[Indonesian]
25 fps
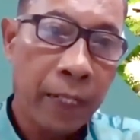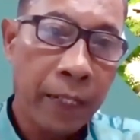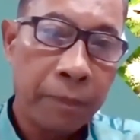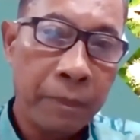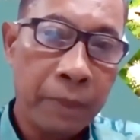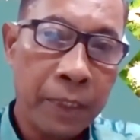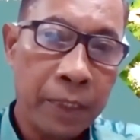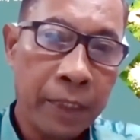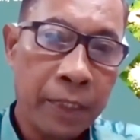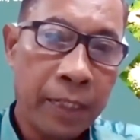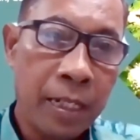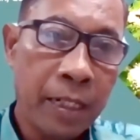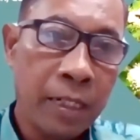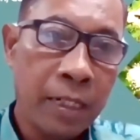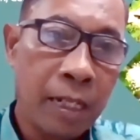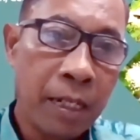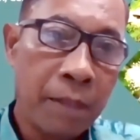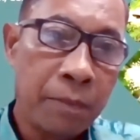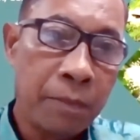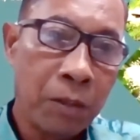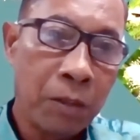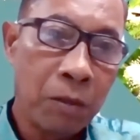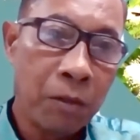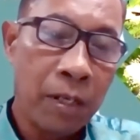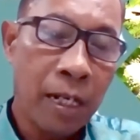herbisida
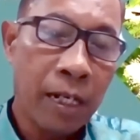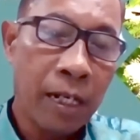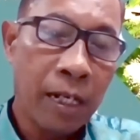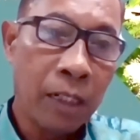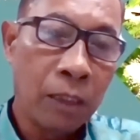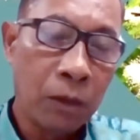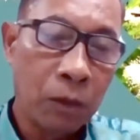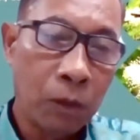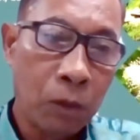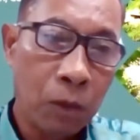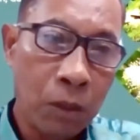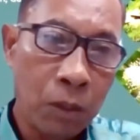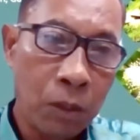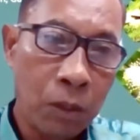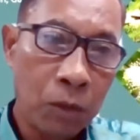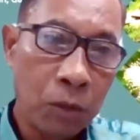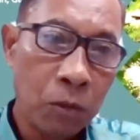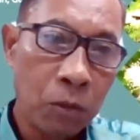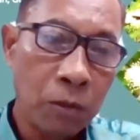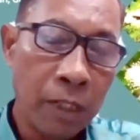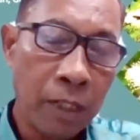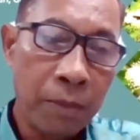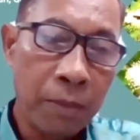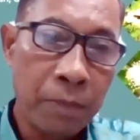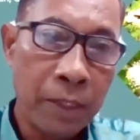dengan menggunakan drone itu
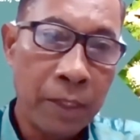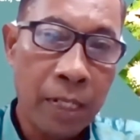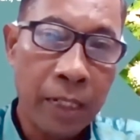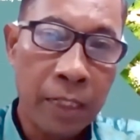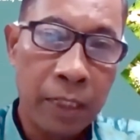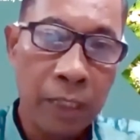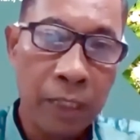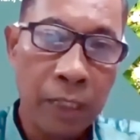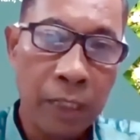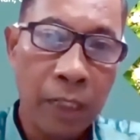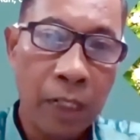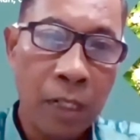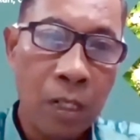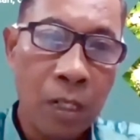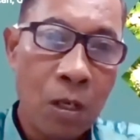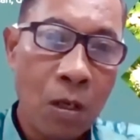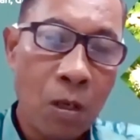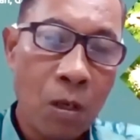sudah menjadi